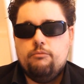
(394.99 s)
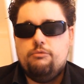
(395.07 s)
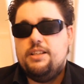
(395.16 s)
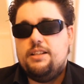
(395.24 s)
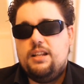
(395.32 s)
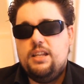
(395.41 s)

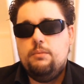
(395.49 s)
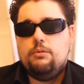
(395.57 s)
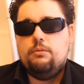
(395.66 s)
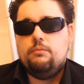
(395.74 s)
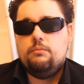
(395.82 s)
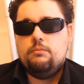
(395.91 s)
Vous êtes
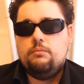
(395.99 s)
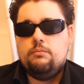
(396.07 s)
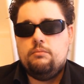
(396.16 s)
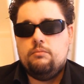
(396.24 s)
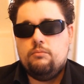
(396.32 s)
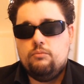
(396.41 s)
libre
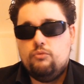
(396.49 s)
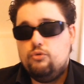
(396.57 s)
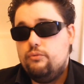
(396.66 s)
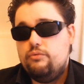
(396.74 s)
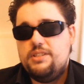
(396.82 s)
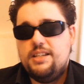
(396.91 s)

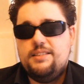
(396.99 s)
de vous